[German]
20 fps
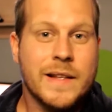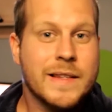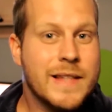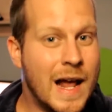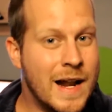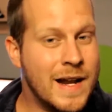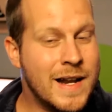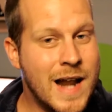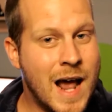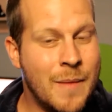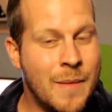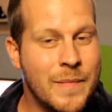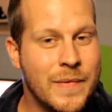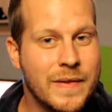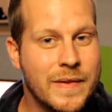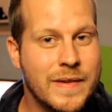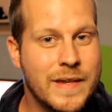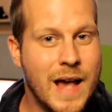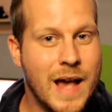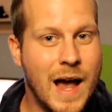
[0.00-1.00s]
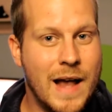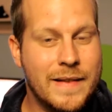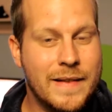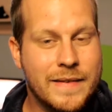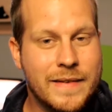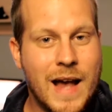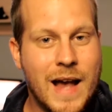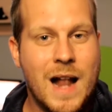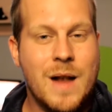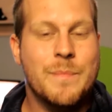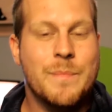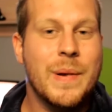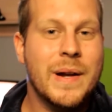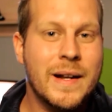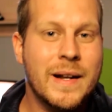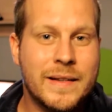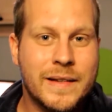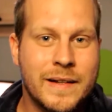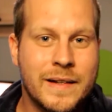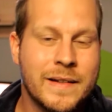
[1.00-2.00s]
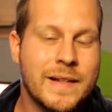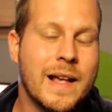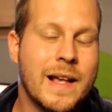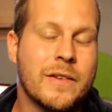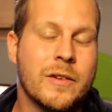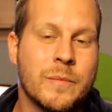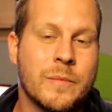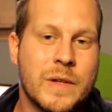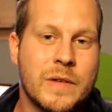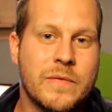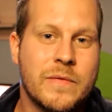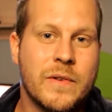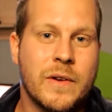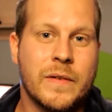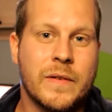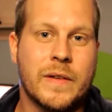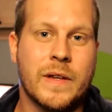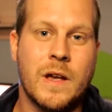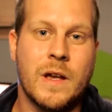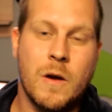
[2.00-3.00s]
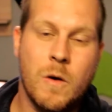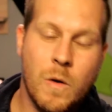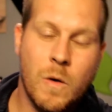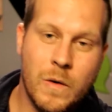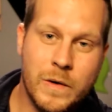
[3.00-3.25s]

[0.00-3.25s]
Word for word: Dann nahmen sie ein Seil, bindeten das um die Flosse